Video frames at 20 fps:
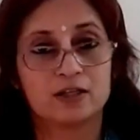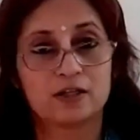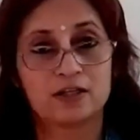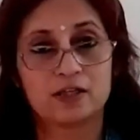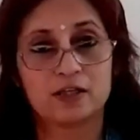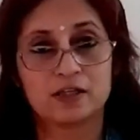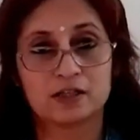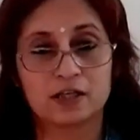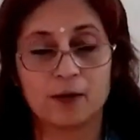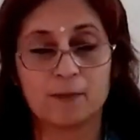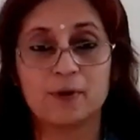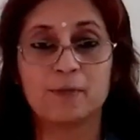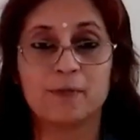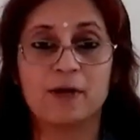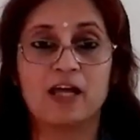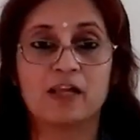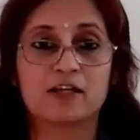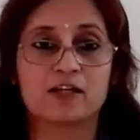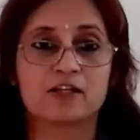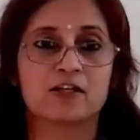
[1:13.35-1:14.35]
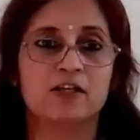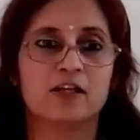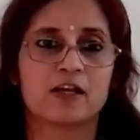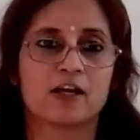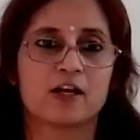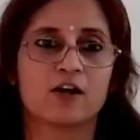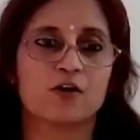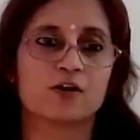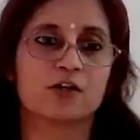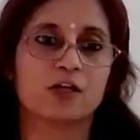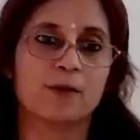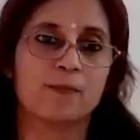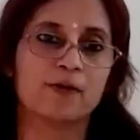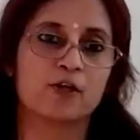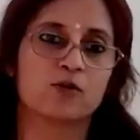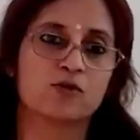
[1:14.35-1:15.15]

कि कभी बारिश गिरेगा और कभी